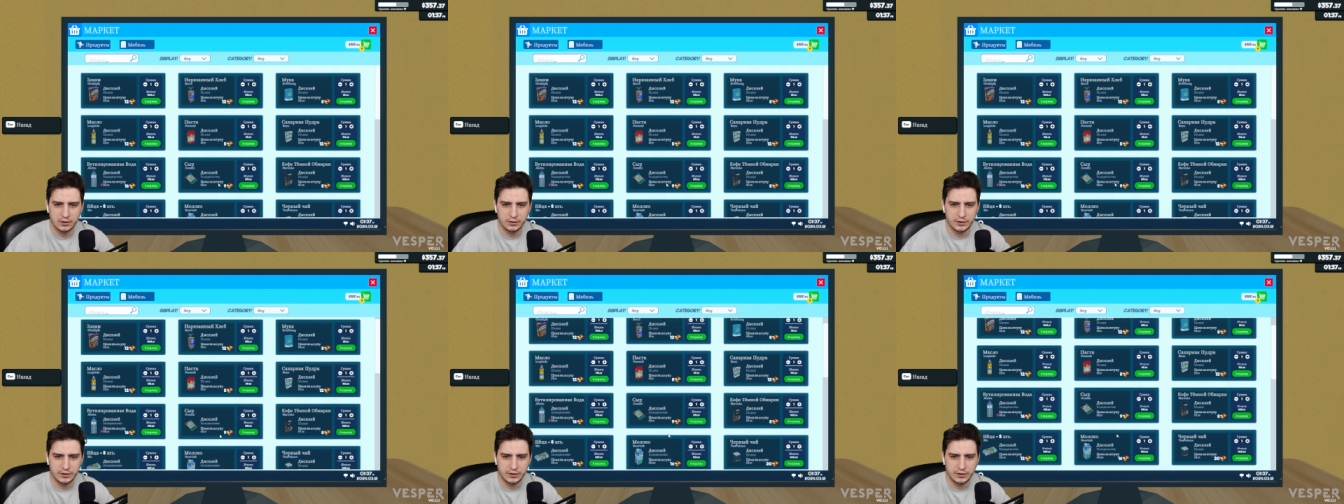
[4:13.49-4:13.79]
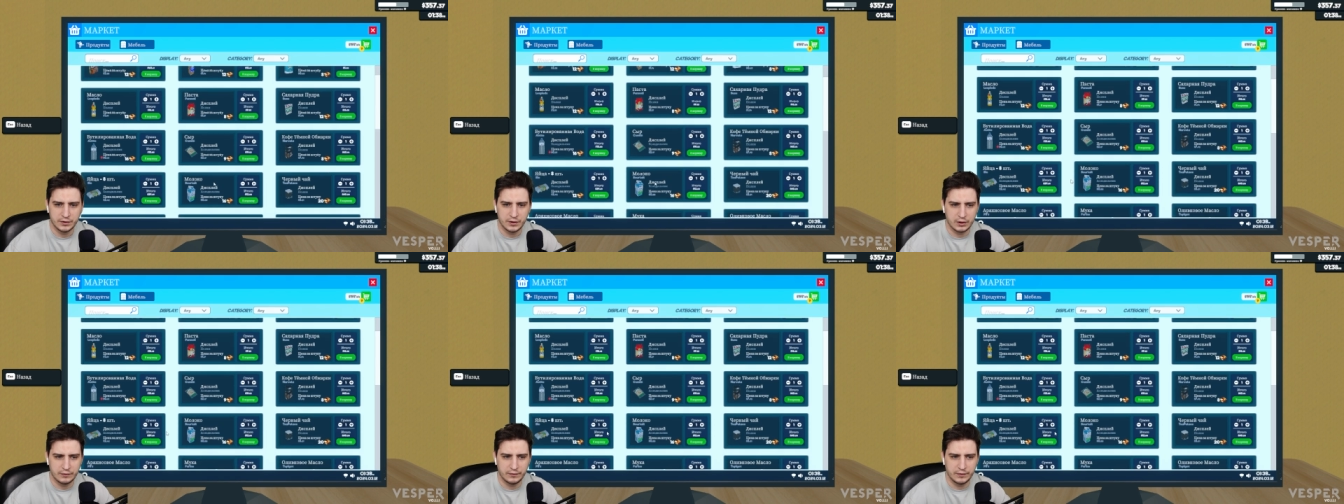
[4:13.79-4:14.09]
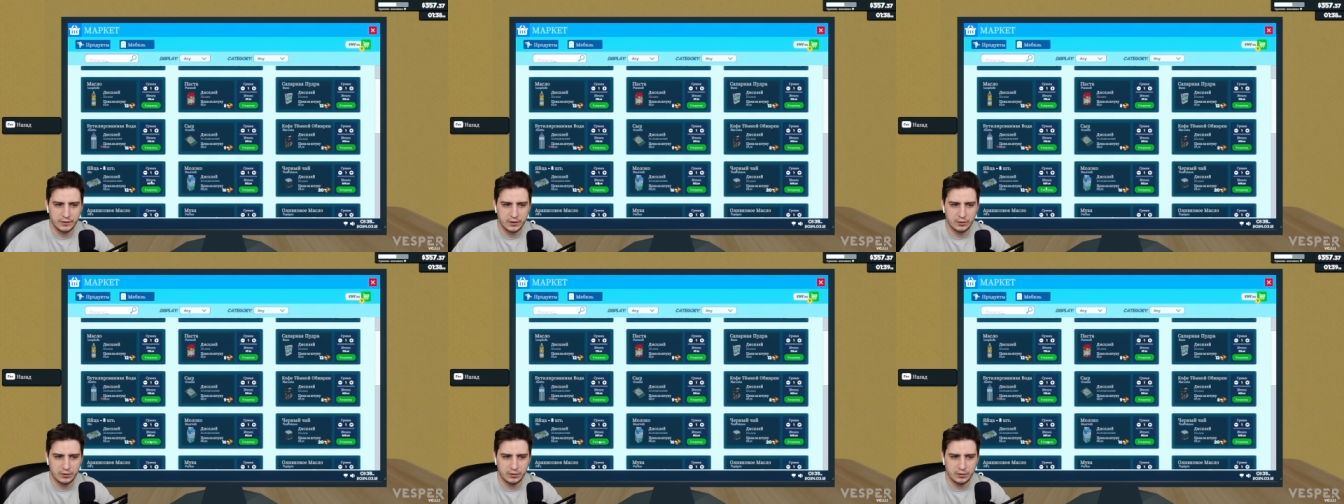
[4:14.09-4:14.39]
Так,
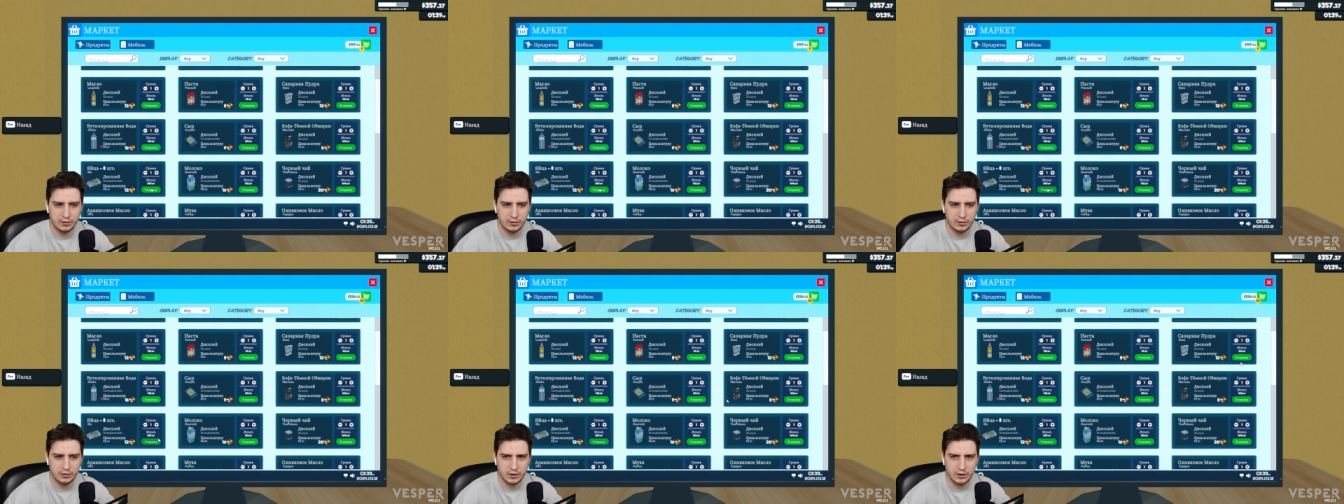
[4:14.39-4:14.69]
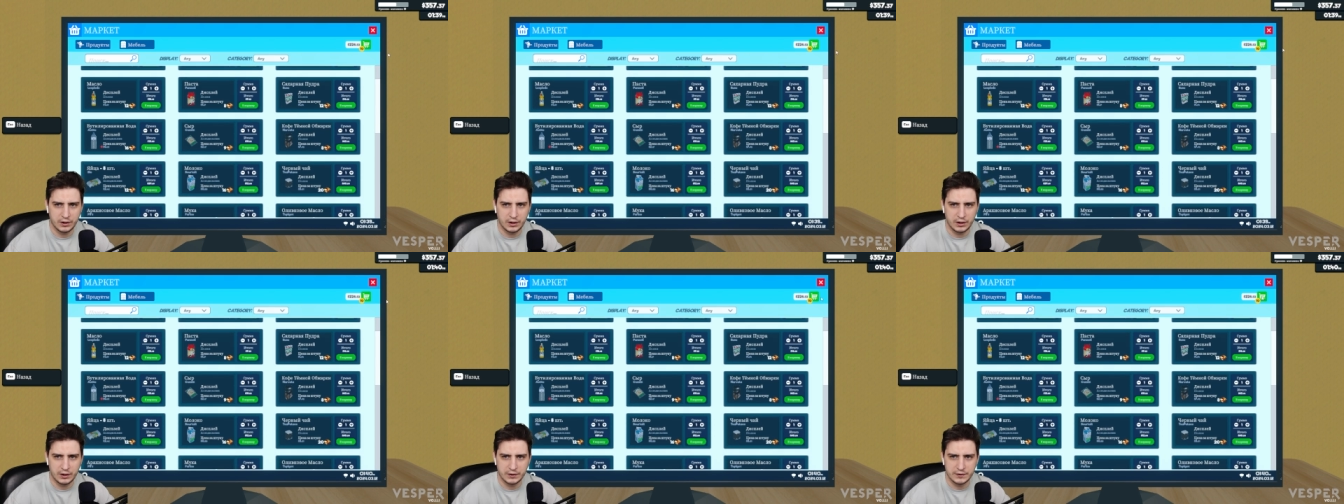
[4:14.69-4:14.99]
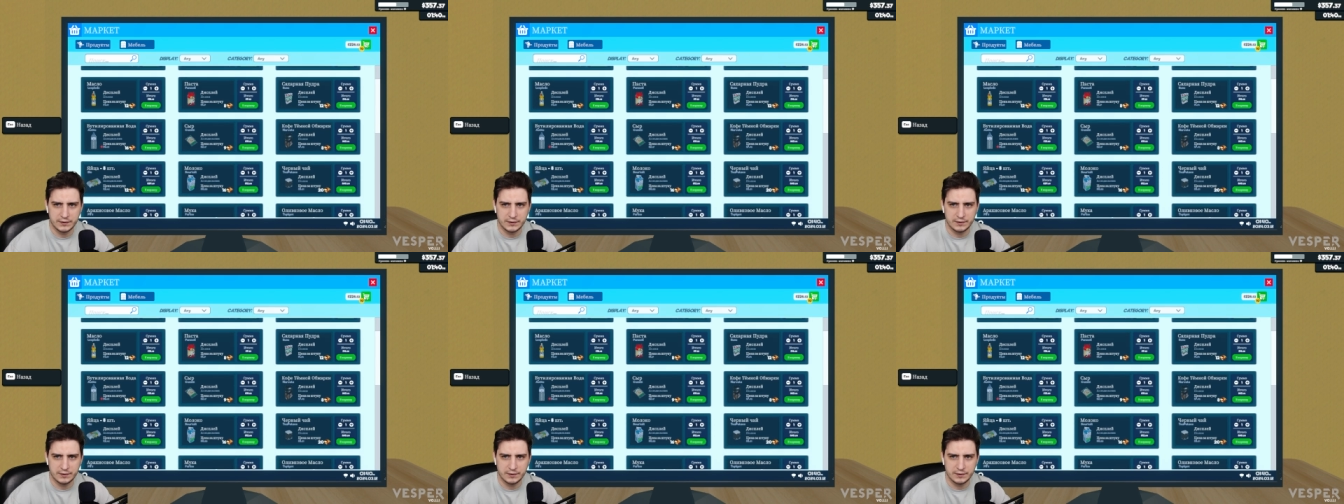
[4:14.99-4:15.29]
кофеек,
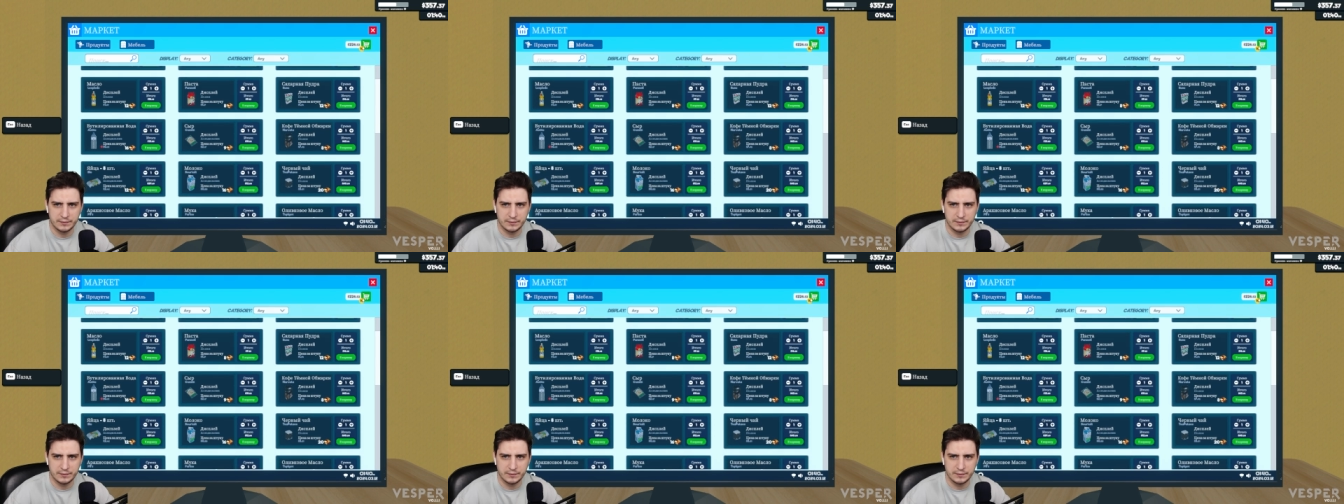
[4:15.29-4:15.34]
яйца.